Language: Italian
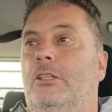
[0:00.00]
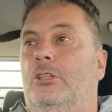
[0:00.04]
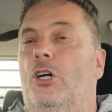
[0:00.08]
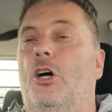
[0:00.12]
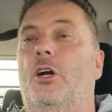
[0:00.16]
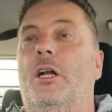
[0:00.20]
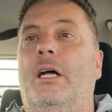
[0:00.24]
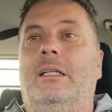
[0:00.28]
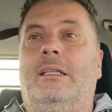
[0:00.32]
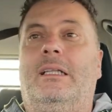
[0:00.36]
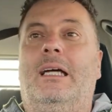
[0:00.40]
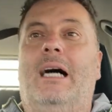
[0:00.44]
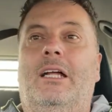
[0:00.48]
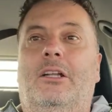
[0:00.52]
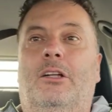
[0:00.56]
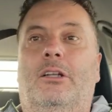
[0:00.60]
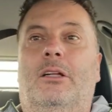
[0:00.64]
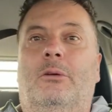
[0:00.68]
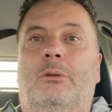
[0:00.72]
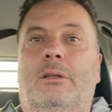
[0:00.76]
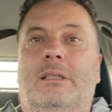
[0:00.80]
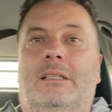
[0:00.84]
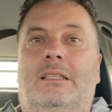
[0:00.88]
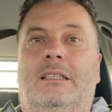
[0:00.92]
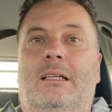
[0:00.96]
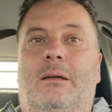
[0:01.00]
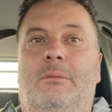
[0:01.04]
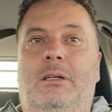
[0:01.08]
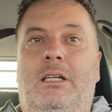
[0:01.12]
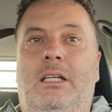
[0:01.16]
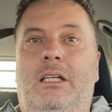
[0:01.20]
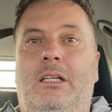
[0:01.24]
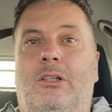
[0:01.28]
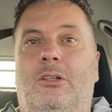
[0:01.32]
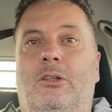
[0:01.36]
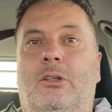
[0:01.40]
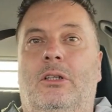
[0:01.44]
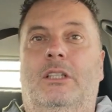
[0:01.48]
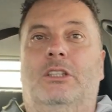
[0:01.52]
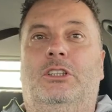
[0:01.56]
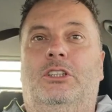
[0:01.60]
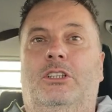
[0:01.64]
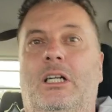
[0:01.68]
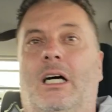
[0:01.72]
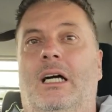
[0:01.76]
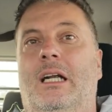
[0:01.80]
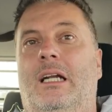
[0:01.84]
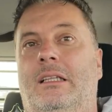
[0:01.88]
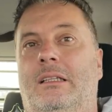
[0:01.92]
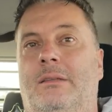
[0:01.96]
sono andato da questo amico
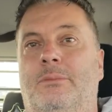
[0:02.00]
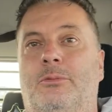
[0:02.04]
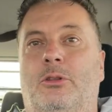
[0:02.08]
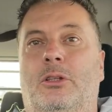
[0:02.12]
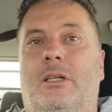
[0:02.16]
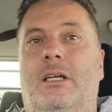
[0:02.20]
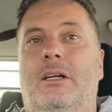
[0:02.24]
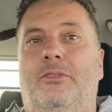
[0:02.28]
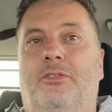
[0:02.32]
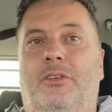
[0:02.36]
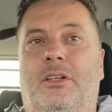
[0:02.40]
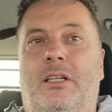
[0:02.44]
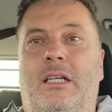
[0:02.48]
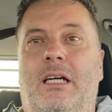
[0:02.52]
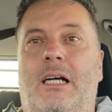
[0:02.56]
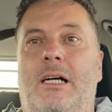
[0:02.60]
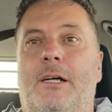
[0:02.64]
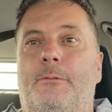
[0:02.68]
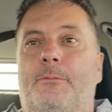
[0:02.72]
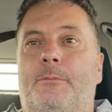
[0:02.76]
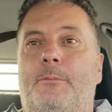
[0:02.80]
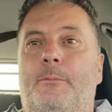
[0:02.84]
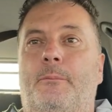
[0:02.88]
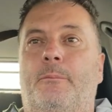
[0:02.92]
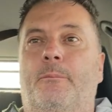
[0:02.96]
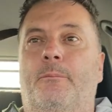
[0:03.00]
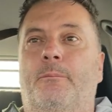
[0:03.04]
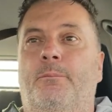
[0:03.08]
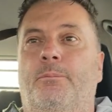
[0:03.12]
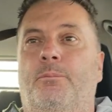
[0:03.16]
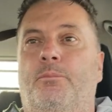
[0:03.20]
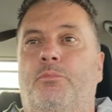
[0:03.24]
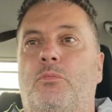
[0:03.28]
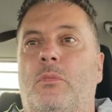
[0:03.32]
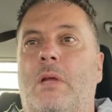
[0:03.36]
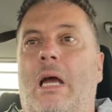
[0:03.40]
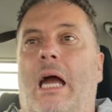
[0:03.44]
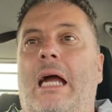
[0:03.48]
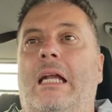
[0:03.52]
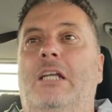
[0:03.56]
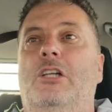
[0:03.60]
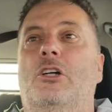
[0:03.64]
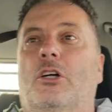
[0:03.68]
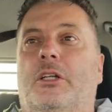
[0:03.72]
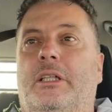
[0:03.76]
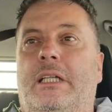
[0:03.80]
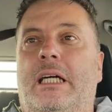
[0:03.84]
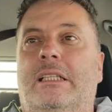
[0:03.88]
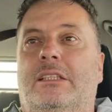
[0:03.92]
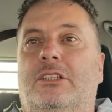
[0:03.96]
che ha la tipografia
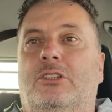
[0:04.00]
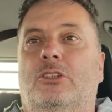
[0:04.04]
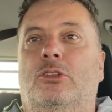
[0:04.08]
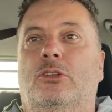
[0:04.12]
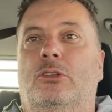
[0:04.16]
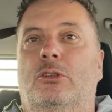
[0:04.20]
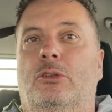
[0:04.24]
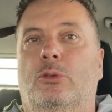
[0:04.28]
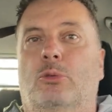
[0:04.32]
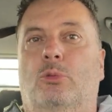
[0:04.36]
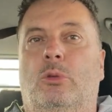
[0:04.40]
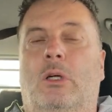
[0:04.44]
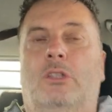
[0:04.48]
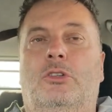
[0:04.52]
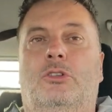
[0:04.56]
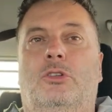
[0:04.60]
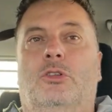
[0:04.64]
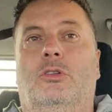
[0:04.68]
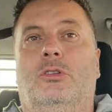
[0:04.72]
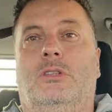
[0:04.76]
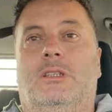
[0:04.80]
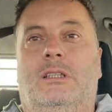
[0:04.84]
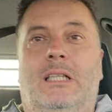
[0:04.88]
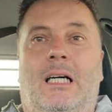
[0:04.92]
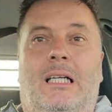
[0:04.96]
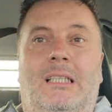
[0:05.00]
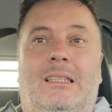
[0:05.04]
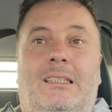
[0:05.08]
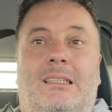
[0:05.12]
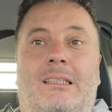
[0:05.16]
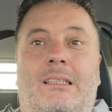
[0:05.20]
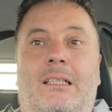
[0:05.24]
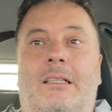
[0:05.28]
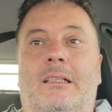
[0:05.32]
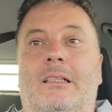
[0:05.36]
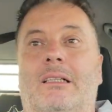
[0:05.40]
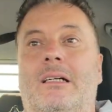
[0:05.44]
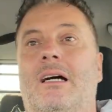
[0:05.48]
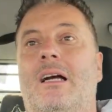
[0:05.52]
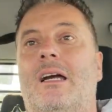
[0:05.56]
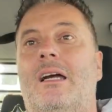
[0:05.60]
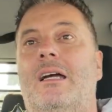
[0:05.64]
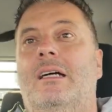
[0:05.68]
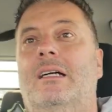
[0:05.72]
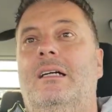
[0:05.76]
e gli ho chiesto quanto costasse